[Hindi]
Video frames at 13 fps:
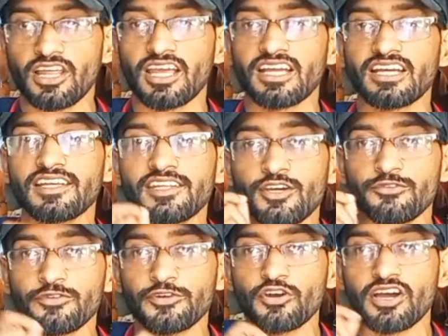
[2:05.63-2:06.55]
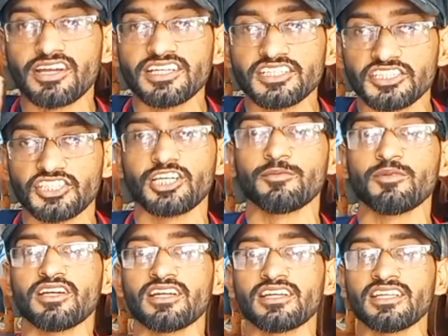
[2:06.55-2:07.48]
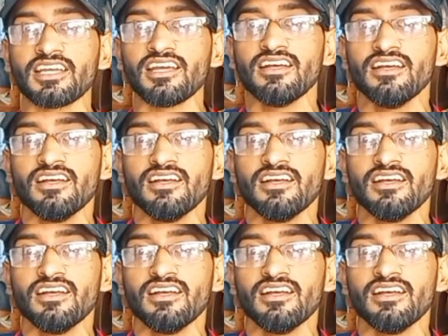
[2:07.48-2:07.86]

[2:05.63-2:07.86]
लाइक करनी है और वीडियो आगे शेयर भी करनी है